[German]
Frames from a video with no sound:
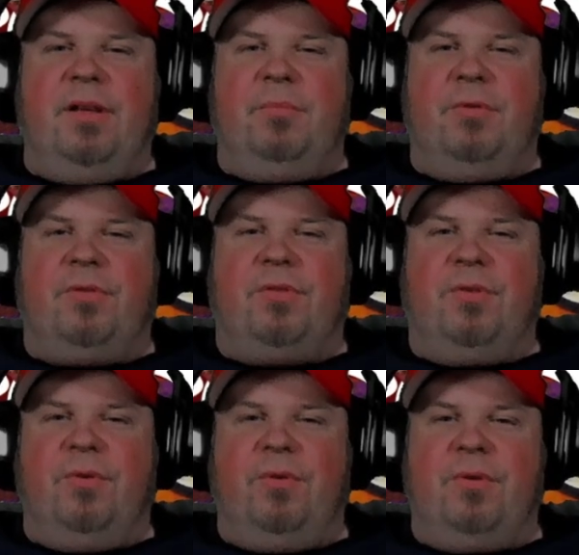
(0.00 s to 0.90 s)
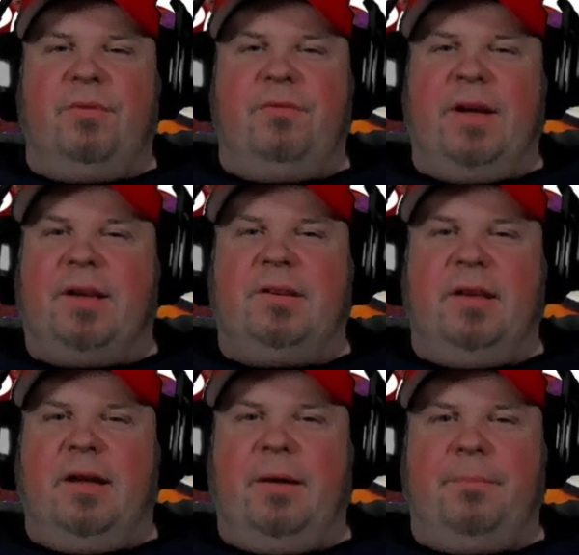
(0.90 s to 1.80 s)
Emotionen weg,
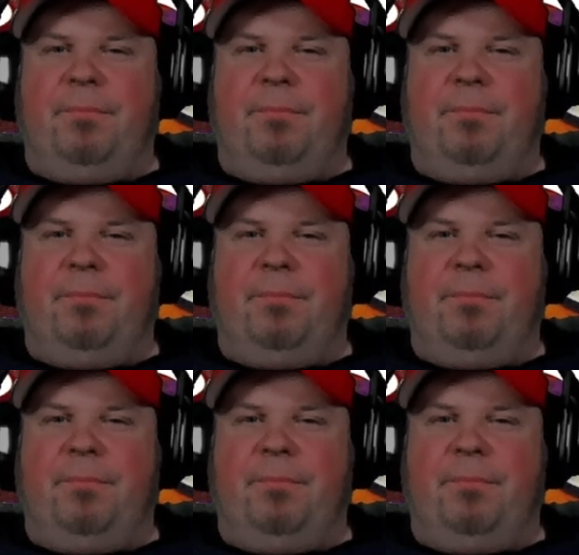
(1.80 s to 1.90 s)
der.